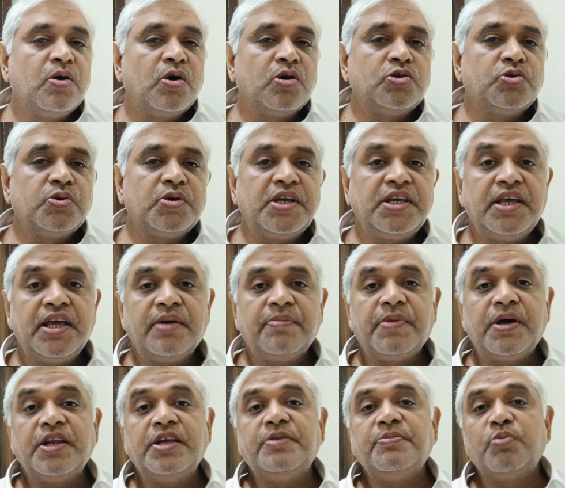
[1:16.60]
और चूंकि ये
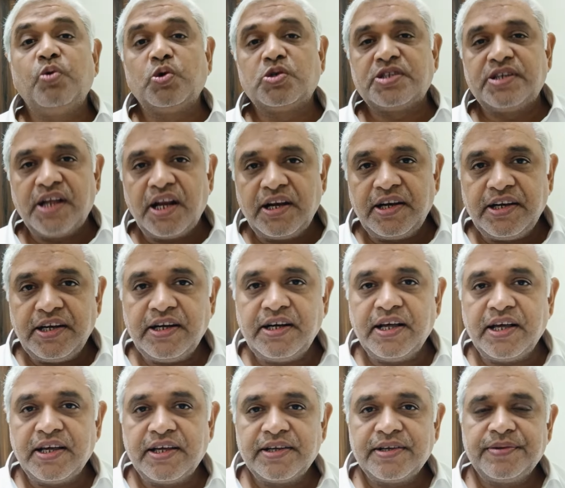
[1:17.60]
हमारी इमोशनल
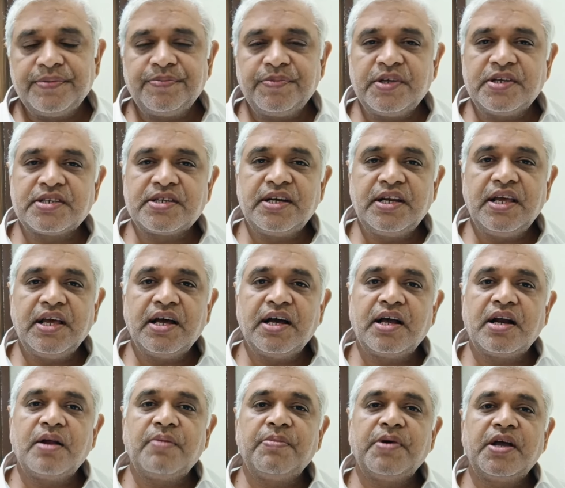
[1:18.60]
नीड है इसलिए
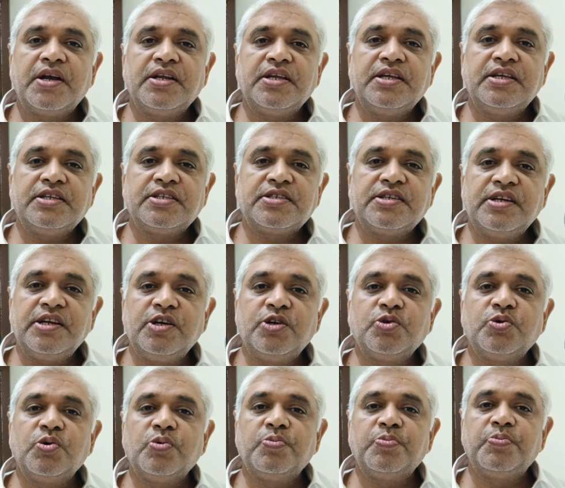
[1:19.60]
अगर हमारी इस
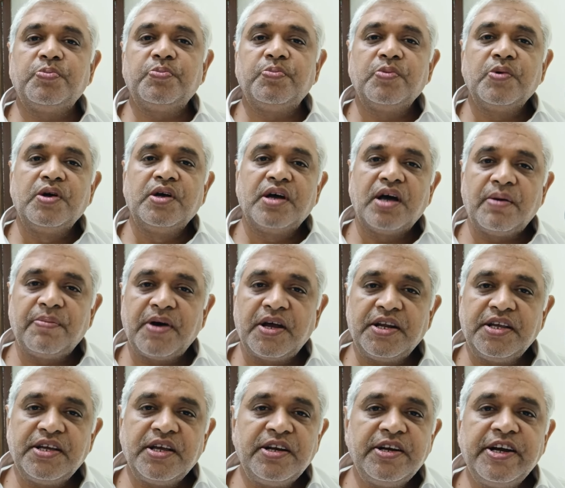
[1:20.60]
नीड को
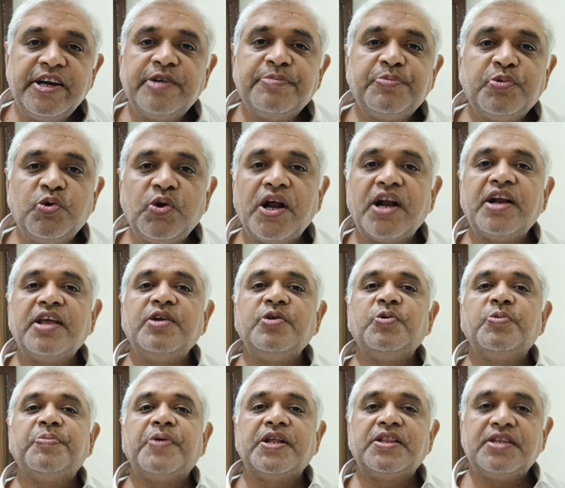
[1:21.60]
हमारी ये नीड पूरा नहीं
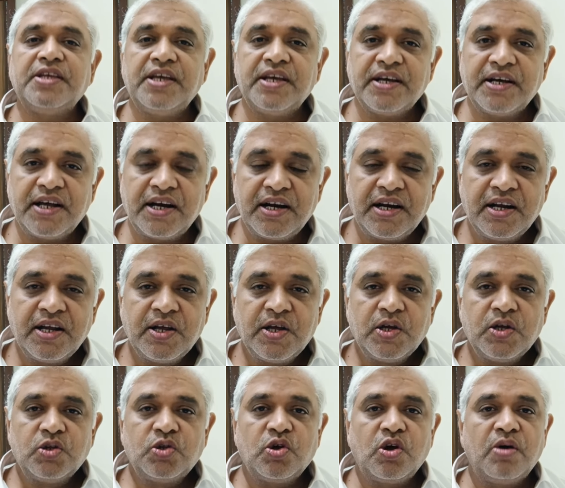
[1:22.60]
हो पाती है अगर
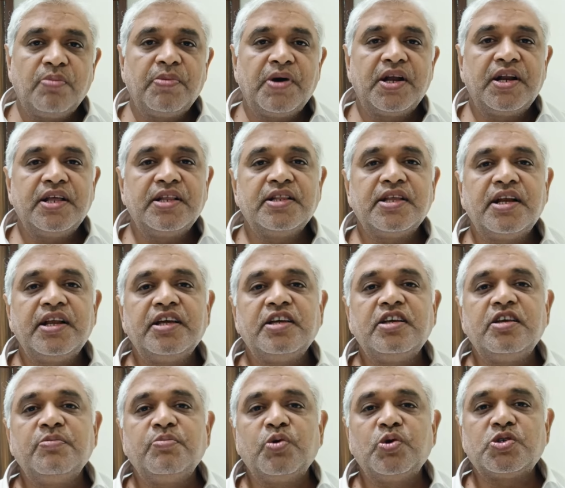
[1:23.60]
तो हमारे अंदर
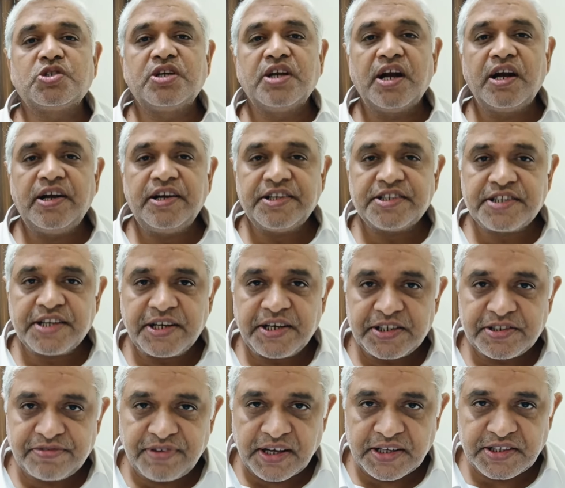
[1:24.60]
एक इमोशनल
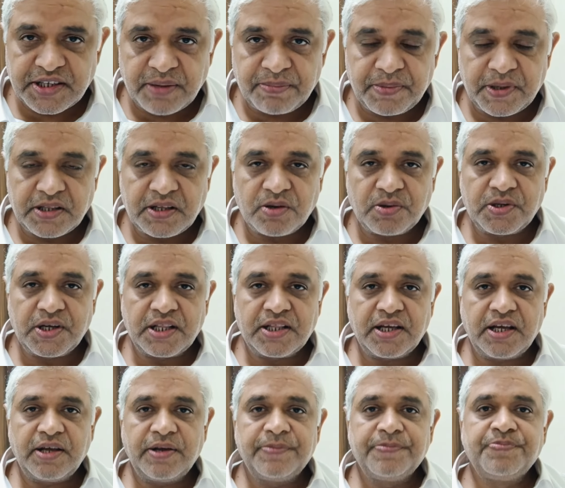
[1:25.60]
डिससेटिस्फैक्शन पैदा हो
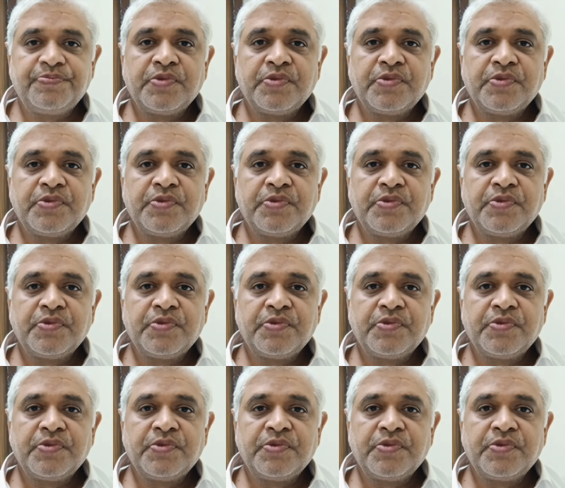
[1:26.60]
जाता है